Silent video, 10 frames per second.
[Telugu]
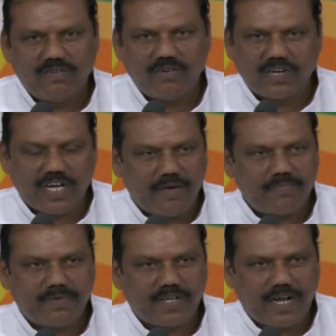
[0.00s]
ఓ గ్రామ
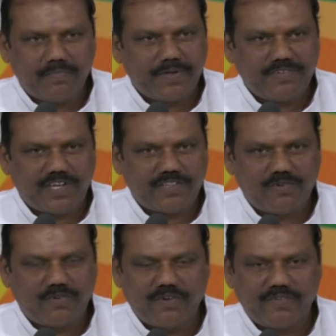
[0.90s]
గ్రామ
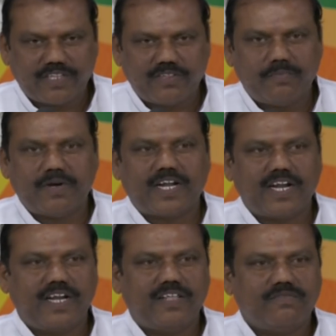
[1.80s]
పంచాయతీలు ఉండే వ్యక్తి
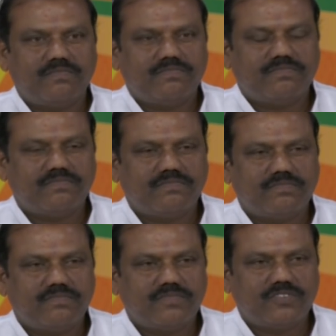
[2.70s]
మాట్లాడలేదు
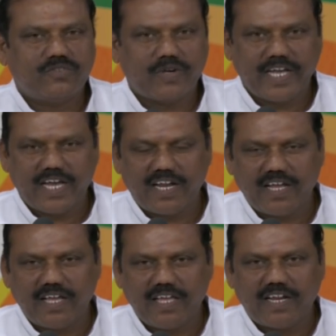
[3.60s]
స్వయాన
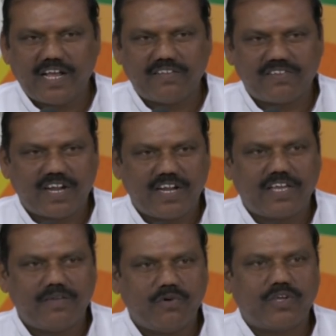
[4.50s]
ఈ
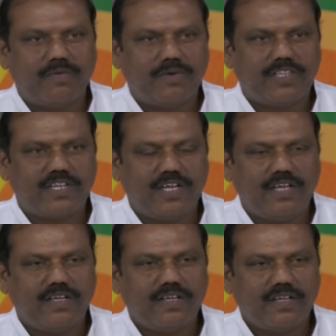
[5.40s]
రాష్ట్రానికి ముఖ్యమంత్రి
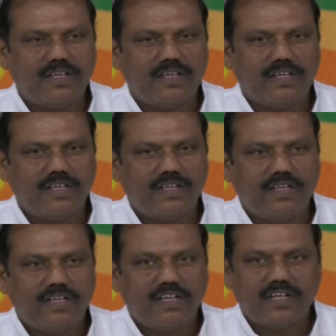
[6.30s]

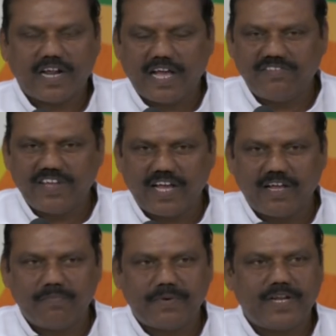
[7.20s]

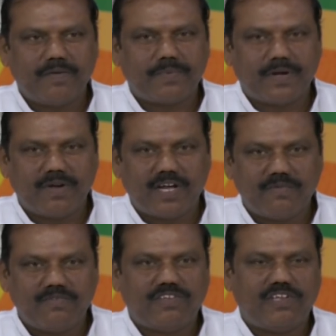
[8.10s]
రాజ్యాంగం పైన
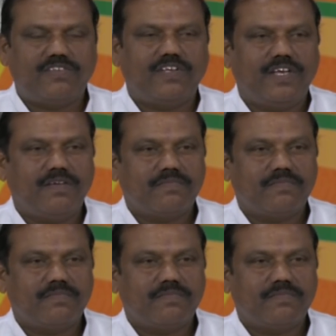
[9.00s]
ప్రమాణం చేసి